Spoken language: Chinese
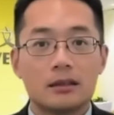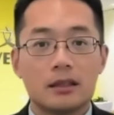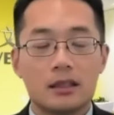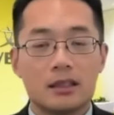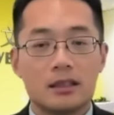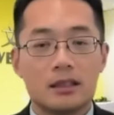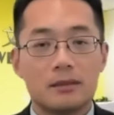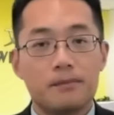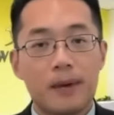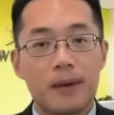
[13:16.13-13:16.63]

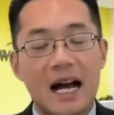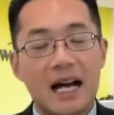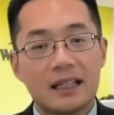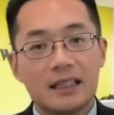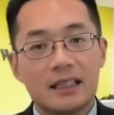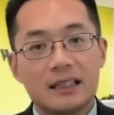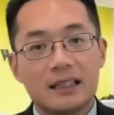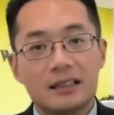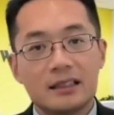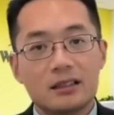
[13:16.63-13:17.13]
那这
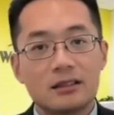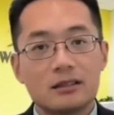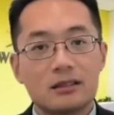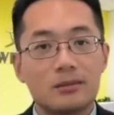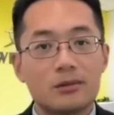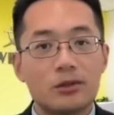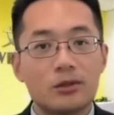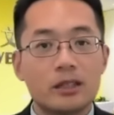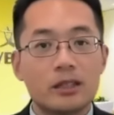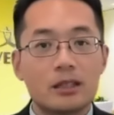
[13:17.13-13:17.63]
八年级
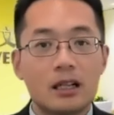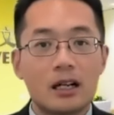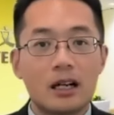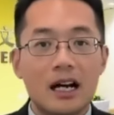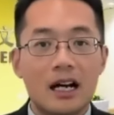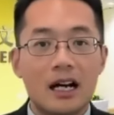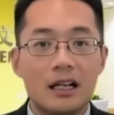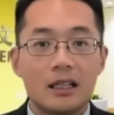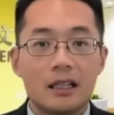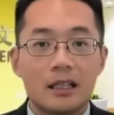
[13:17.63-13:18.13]
是怎么回事
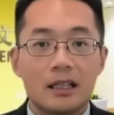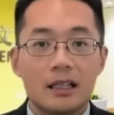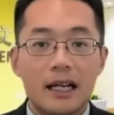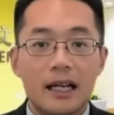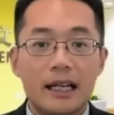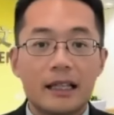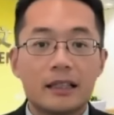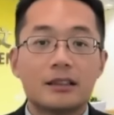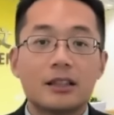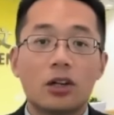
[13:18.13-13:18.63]
啊？
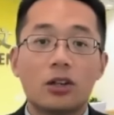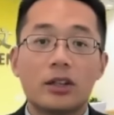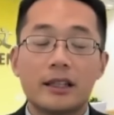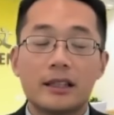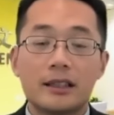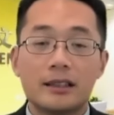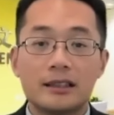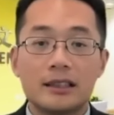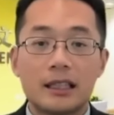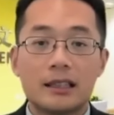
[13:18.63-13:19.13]
哎，道
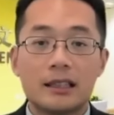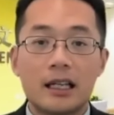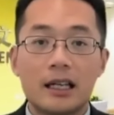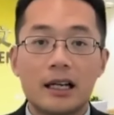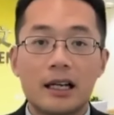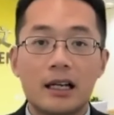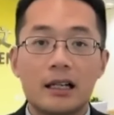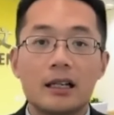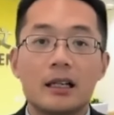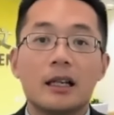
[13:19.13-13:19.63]
理很简
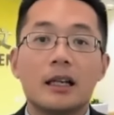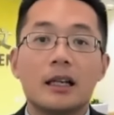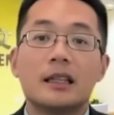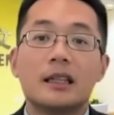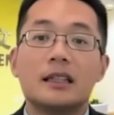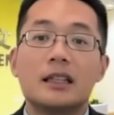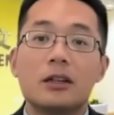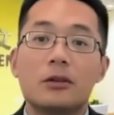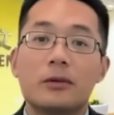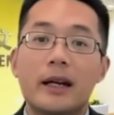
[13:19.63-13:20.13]
单啊，
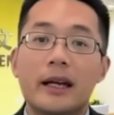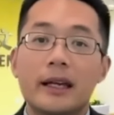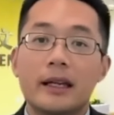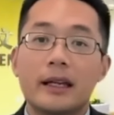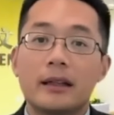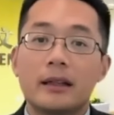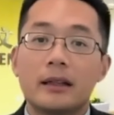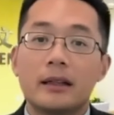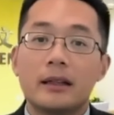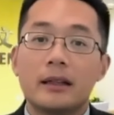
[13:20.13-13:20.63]
因
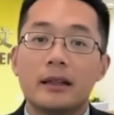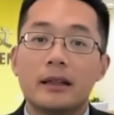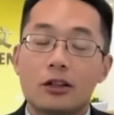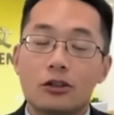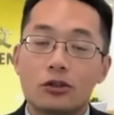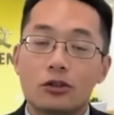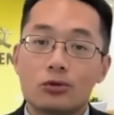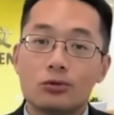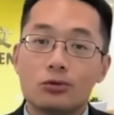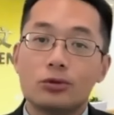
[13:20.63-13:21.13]
为
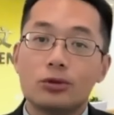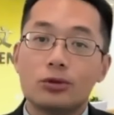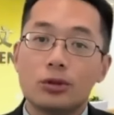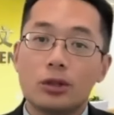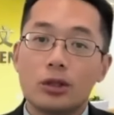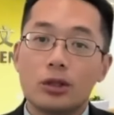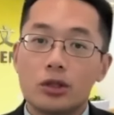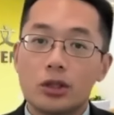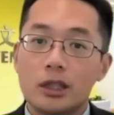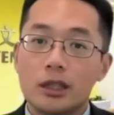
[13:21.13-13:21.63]
像数
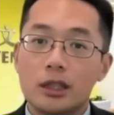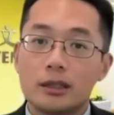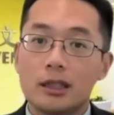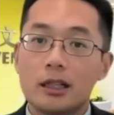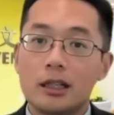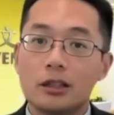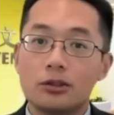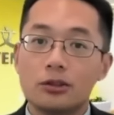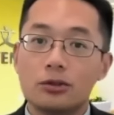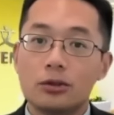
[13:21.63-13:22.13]
学课、
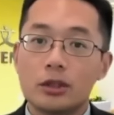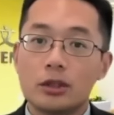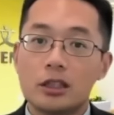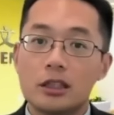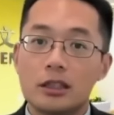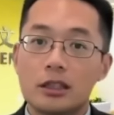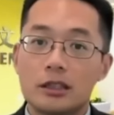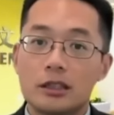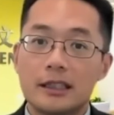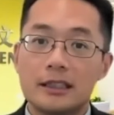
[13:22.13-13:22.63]
英语
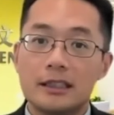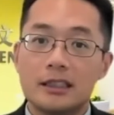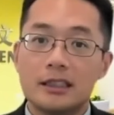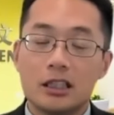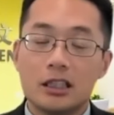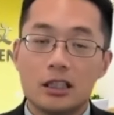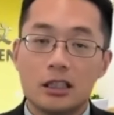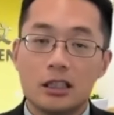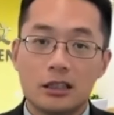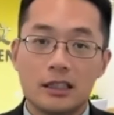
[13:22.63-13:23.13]
课这
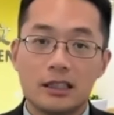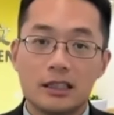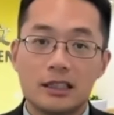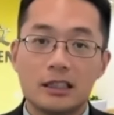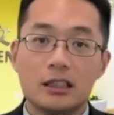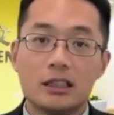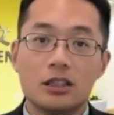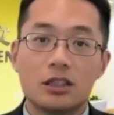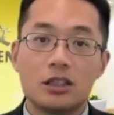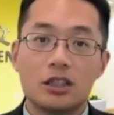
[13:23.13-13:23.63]
些核
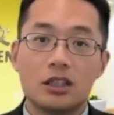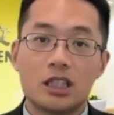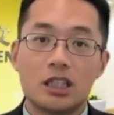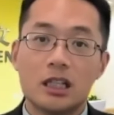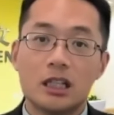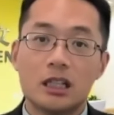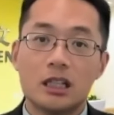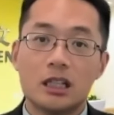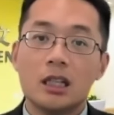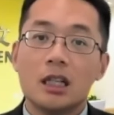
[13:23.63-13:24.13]
心课
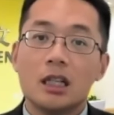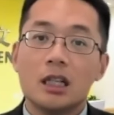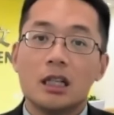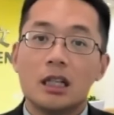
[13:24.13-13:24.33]
程。